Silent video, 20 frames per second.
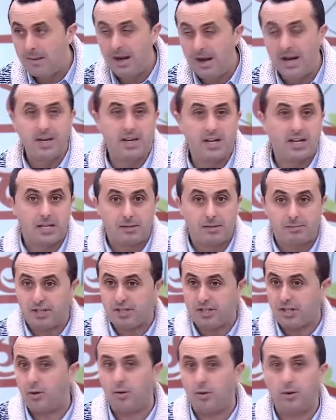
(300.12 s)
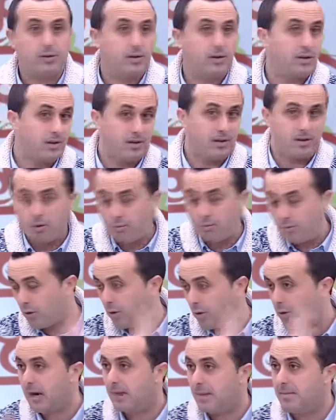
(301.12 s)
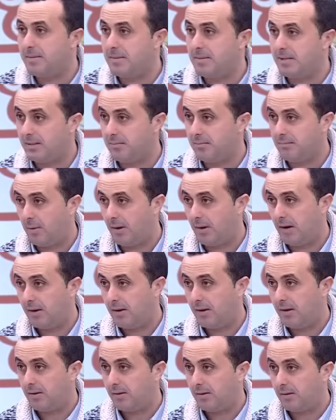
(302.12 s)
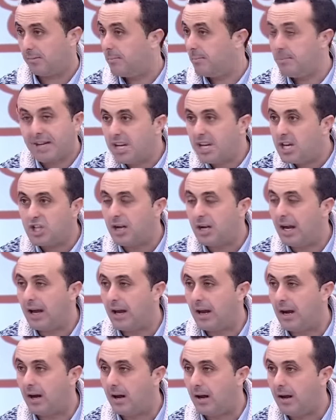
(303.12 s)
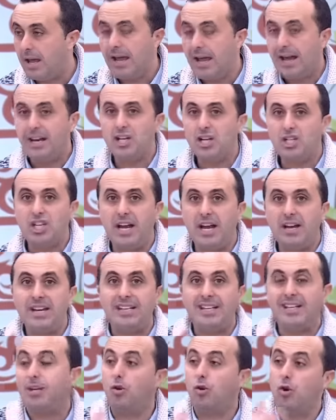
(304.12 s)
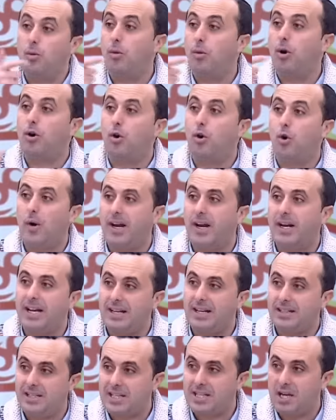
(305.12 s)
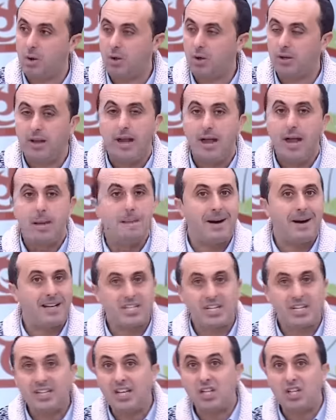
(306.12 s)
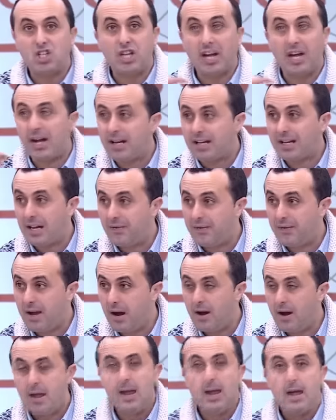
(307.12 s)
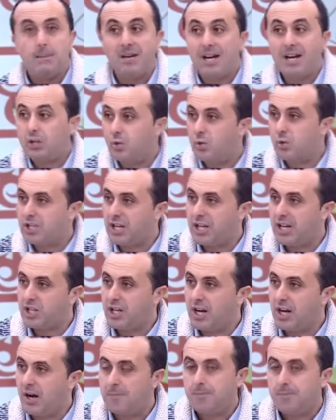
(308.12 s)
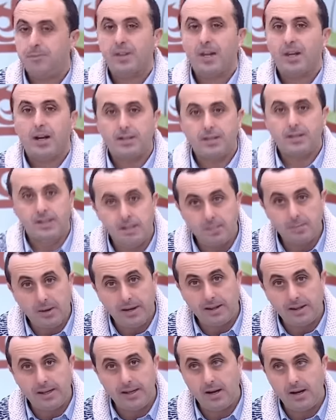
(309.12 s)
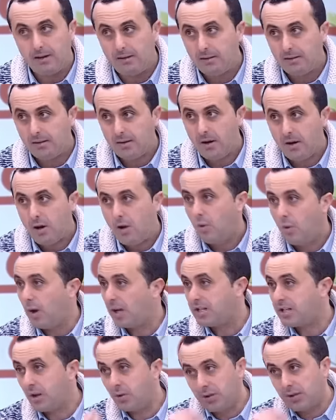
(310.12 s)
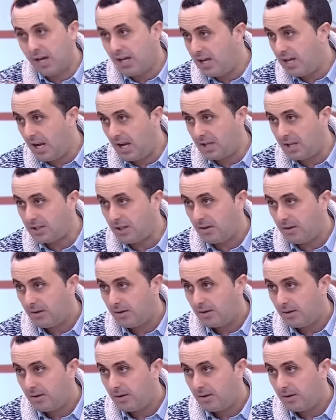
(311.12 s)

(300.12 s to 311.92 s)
مع انك غتمشي تاخذ آه، امور اخرى بلا ما نسميوها ما كاينش علاقه علاش لان هذيك الامور الاخرى اللي غادي تاخذ ما غتعطيكش طاقه كافيه ملي غتوصل العشرة غتحس بواحد العيا وغتاخذ اي حاجه